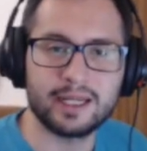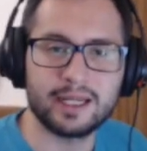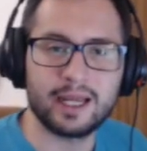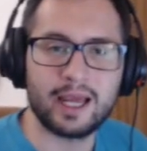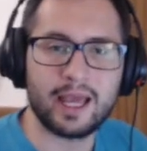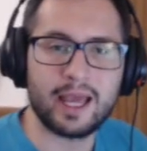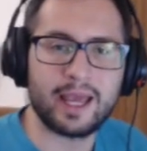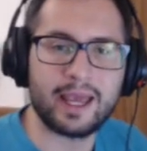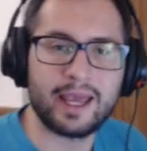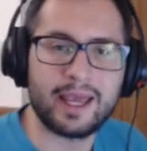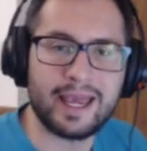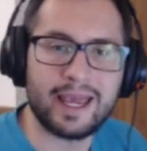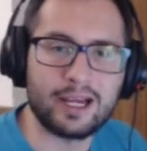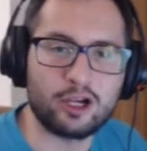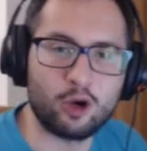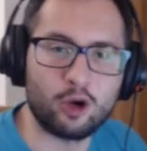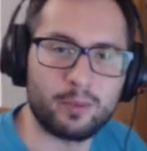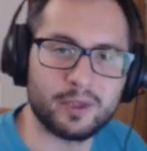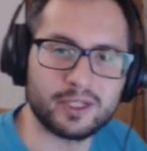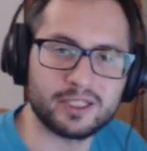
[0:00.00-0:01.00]
eh, en
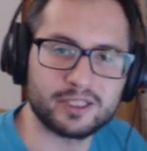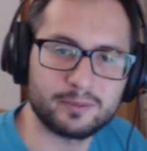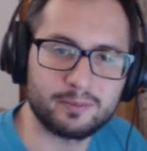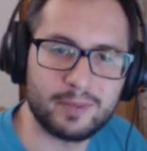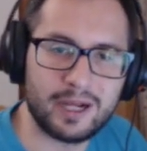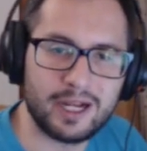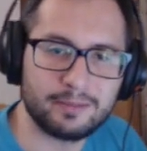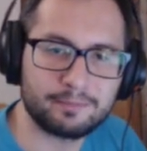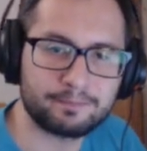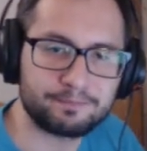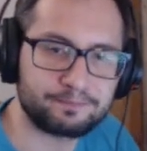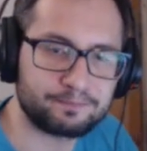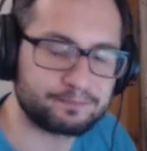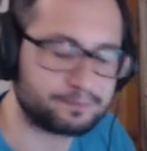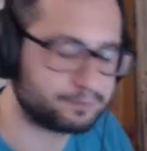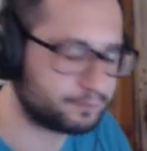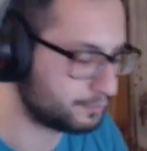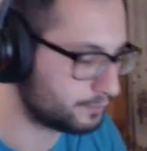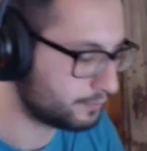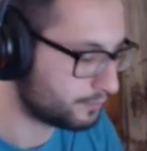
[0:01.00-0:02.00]
copas, ¿vale?
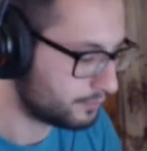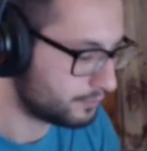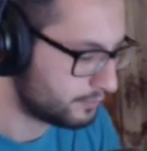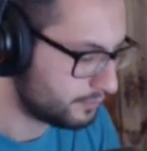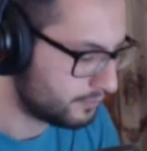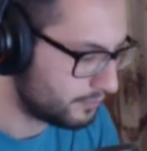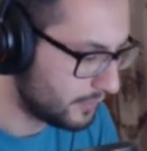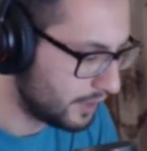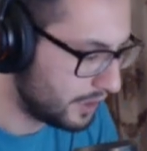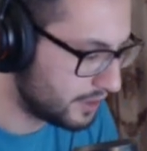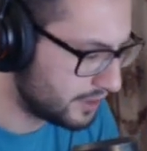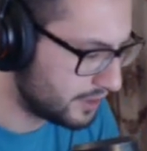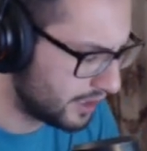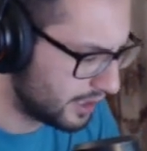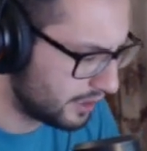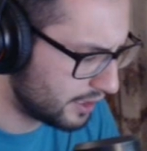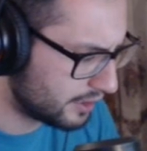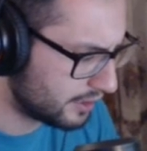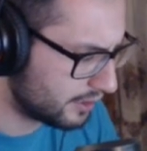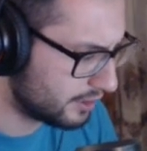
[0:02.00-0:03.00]
Así
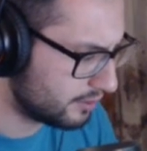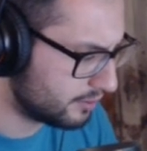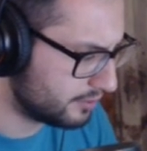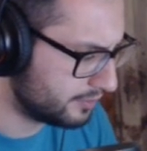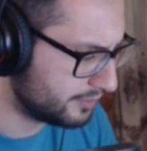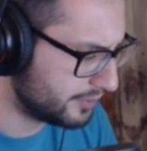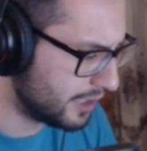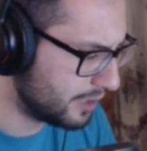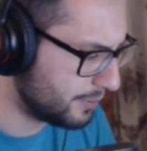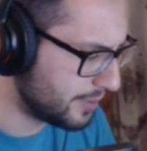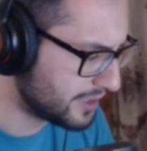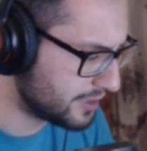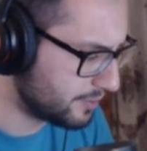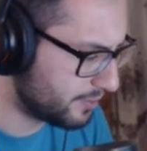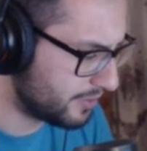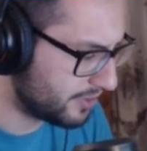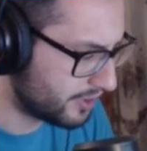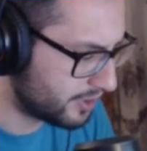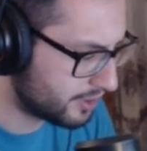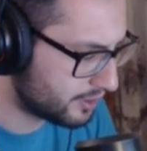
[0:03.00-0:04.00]
que nada más
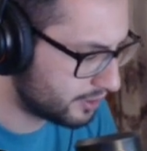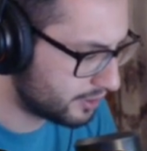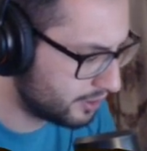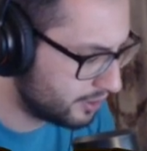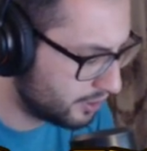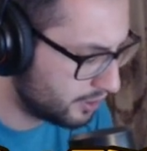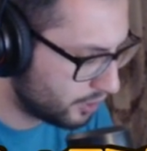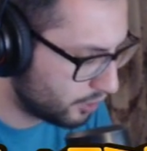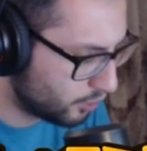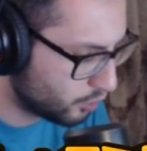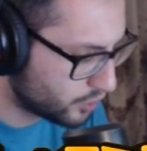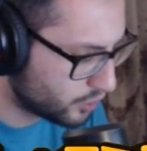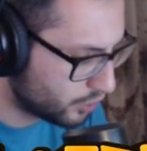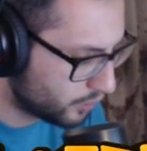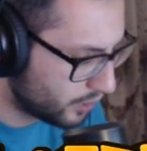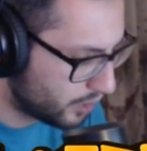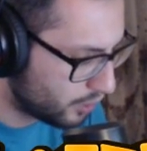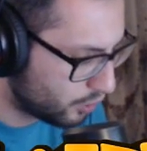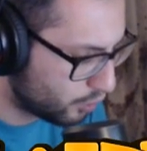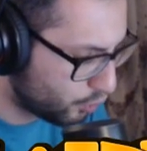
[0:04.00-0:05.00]
empezar, nos ha
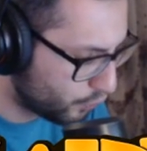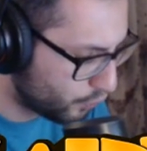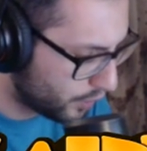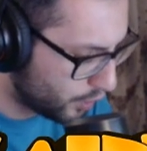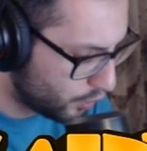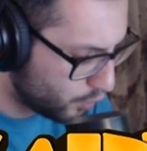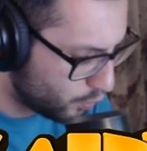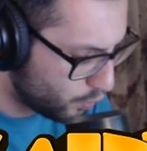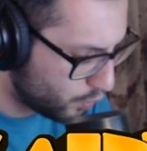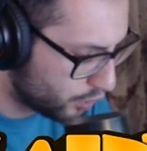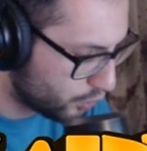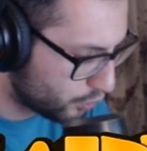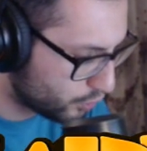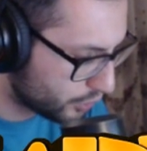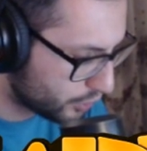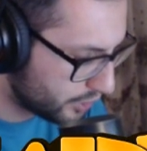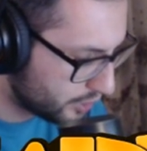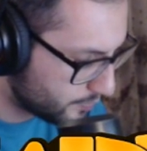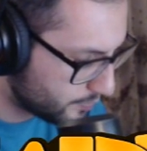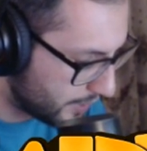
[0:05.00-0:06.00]
tocado contra un jugador
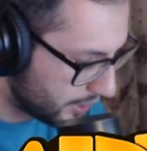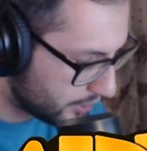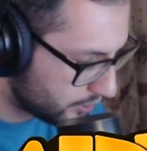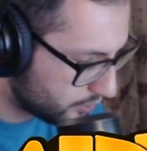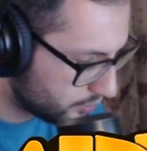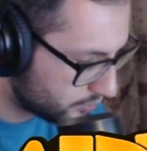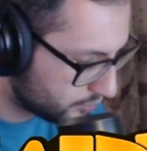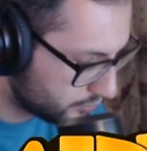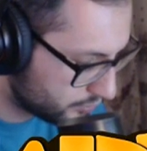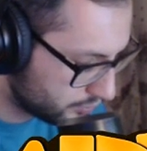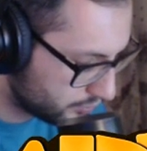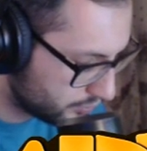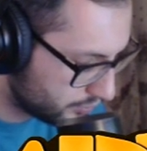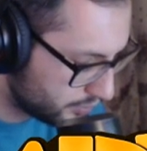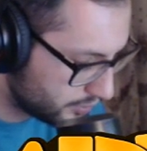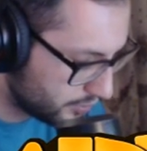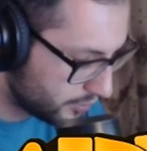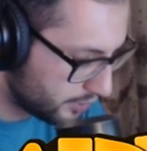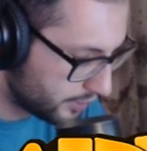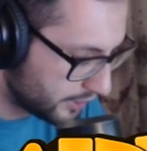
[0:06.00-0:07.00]
hispano
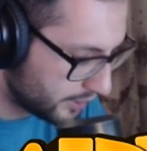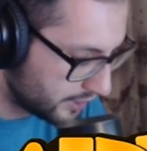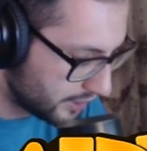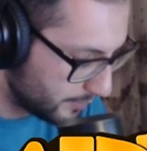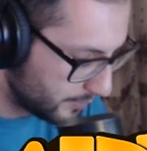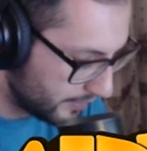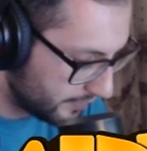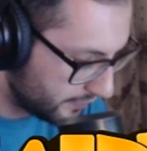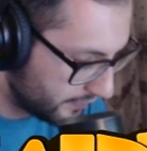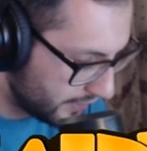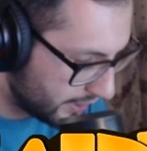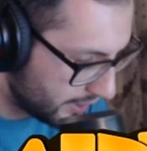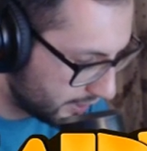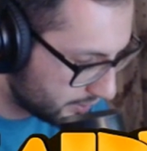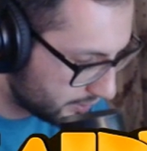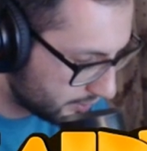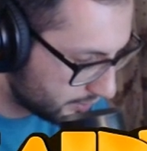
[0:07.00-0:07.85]
que se llama Fear.